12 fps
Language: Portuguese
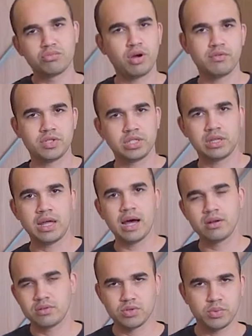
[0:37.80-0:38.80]
móveis
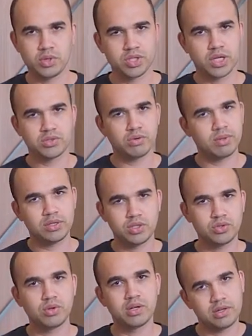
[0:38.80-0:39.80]
claros, seus projetos com uma
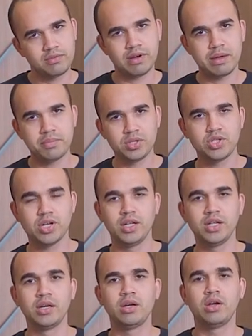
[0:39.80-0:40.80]
textura que vai pedir
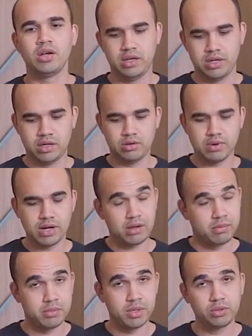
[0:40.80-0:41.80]
ali é, um
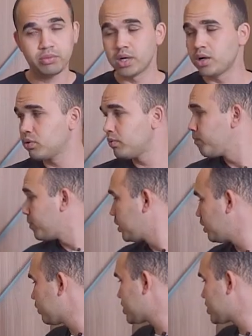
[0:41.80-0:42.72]
acabamento branco, e